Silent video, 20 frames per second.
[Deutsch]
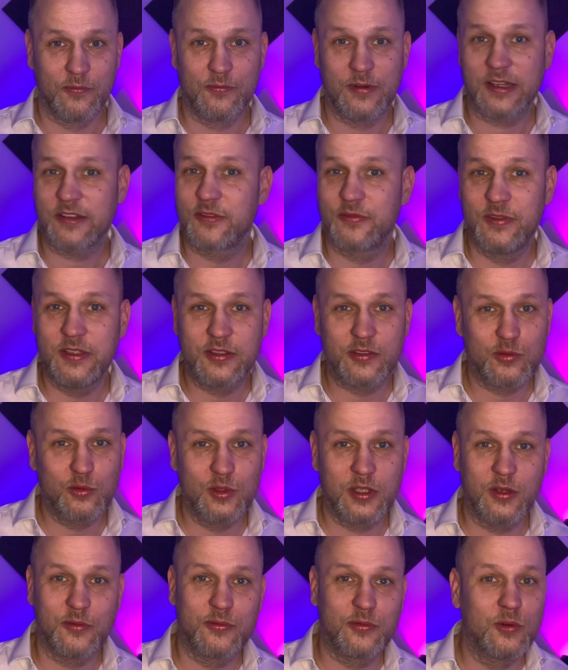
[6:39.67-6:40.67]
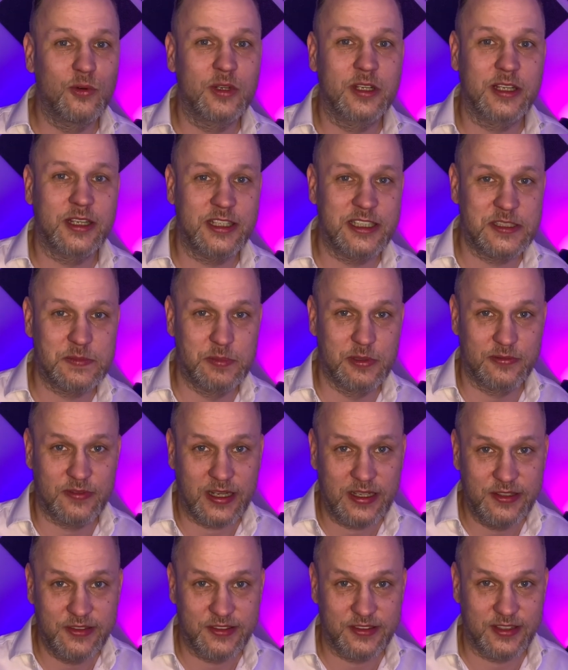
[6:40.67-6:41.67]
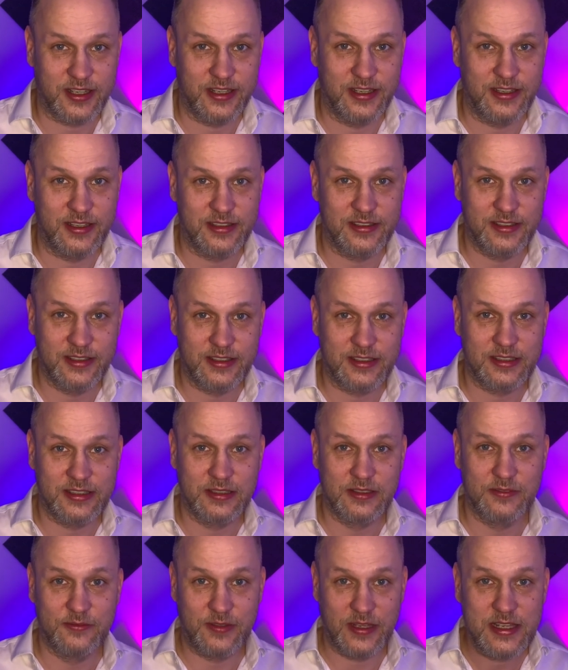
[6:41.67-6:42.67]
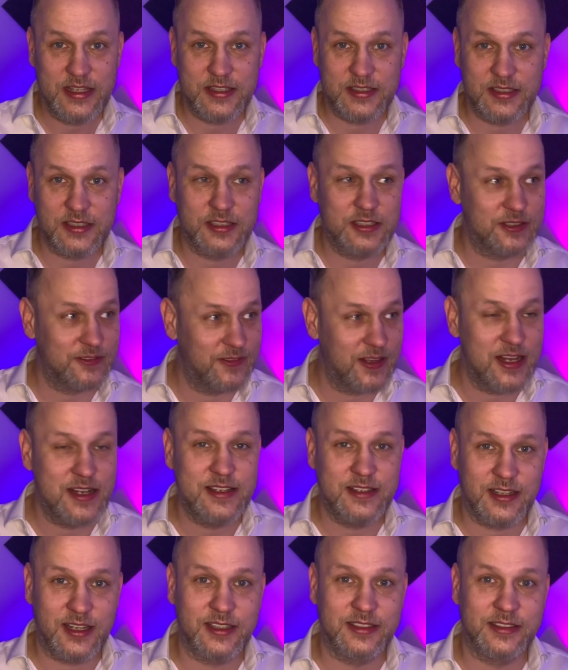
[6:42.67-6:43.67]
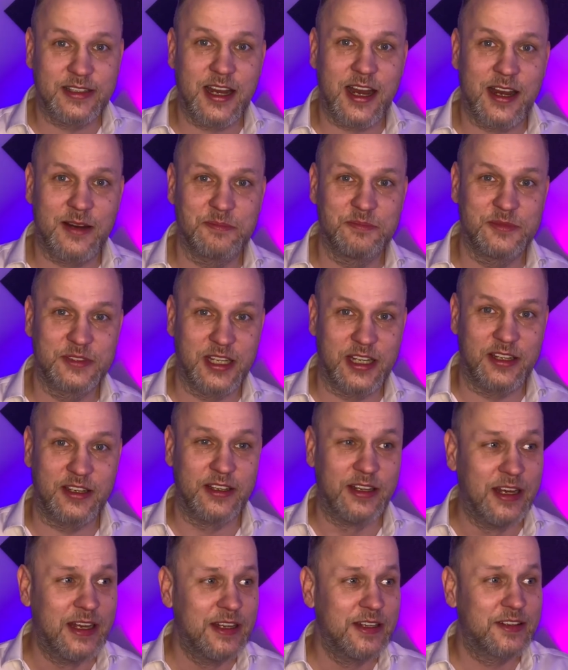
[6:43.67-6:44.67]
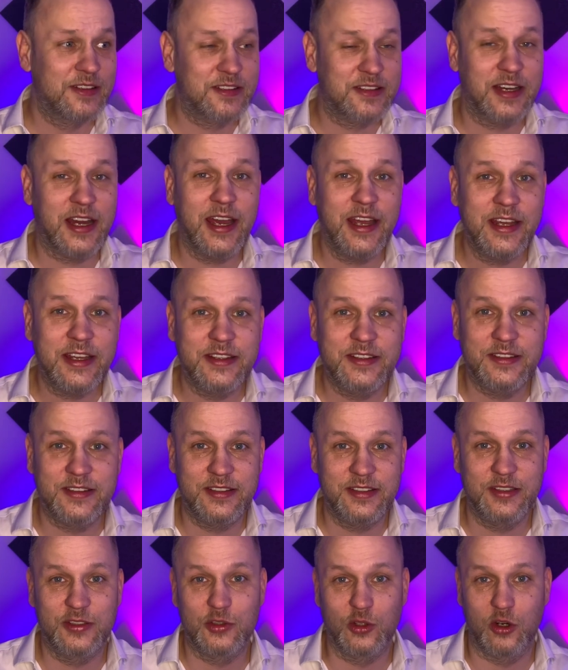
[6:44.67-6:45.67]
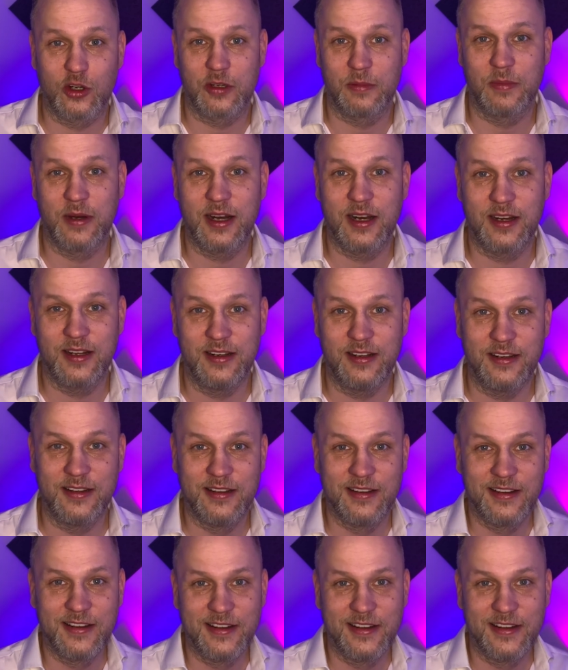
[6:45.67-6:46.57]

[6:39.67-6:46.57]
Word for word: was willst du denn vor Gericht beweisen eigentlich? Welche Quellenangaben denn? Zeig sie doch mal.